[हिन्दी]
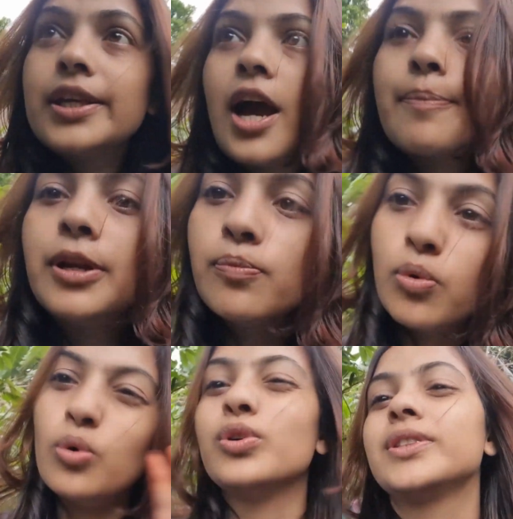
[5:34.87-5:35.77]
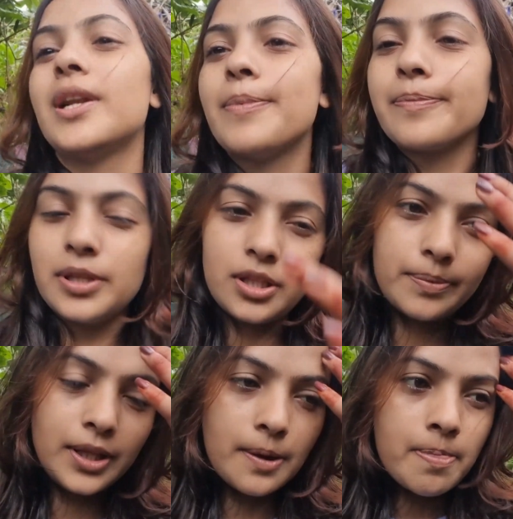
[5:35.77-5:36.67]
यहाँ पे ना बहुत सारा पम्पकिन था
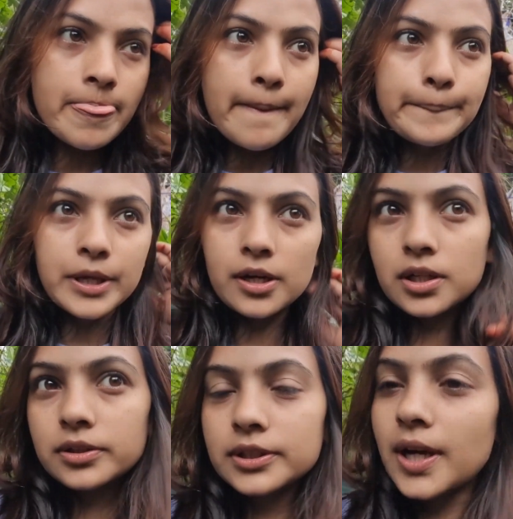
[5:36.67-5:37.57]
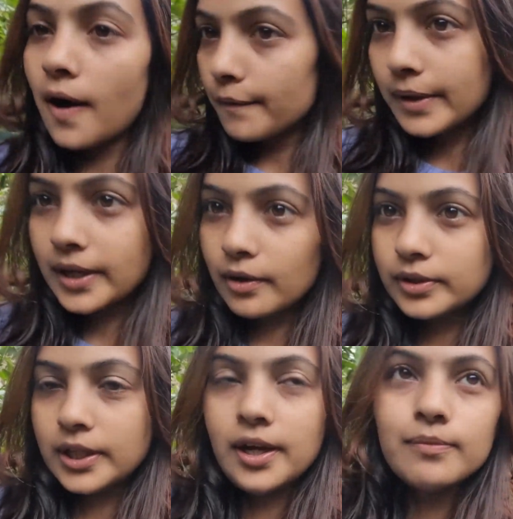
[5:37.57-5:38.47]
पता है गांव में क्या
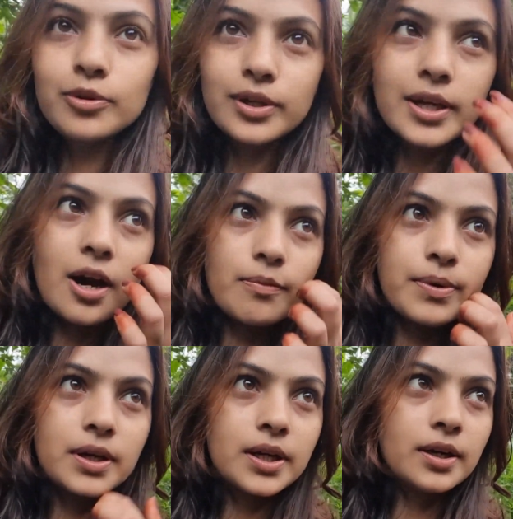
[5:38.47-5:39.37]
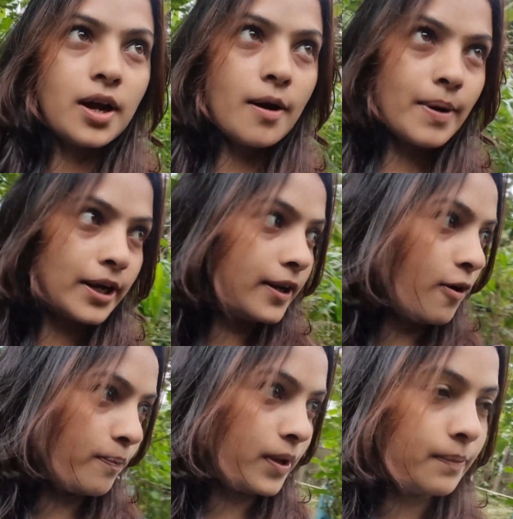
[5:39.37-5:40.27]
होता है ना हम लोग के गांव पे अगर हमारे
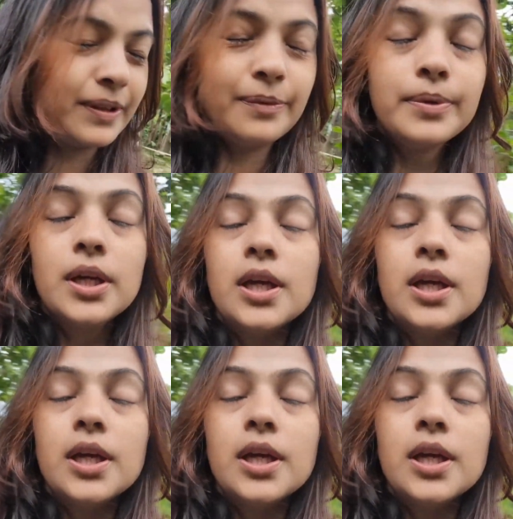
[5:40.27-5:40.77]
गांव पे मतलब